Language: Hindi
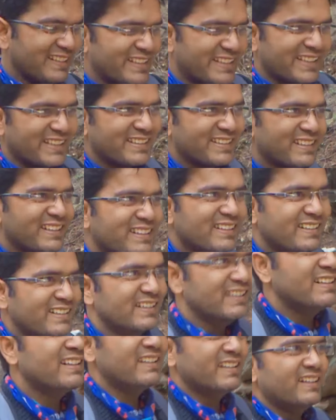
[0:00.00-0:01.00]
लेकिन
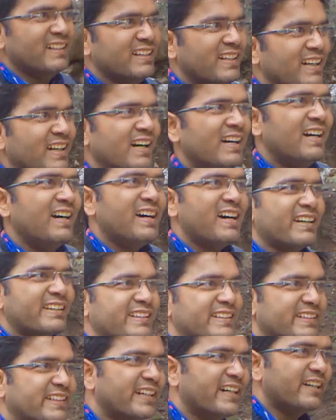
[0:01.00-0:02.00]

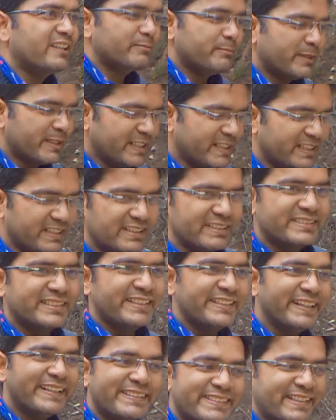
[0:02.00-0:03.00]
आखिरकार मैंने
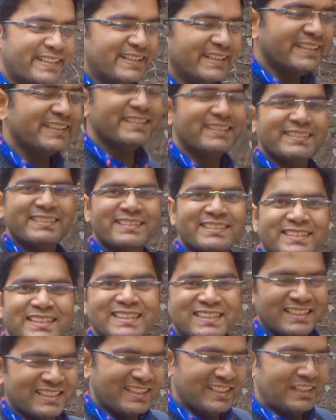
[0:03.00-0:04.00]
सीढ़ियाँ चढ़ ली
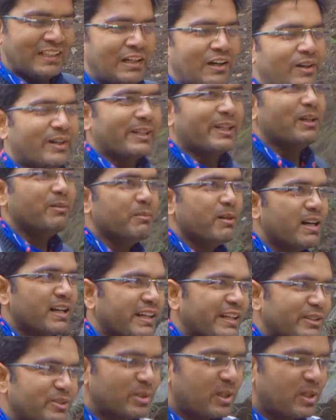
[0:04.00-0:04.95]
और हम आ गए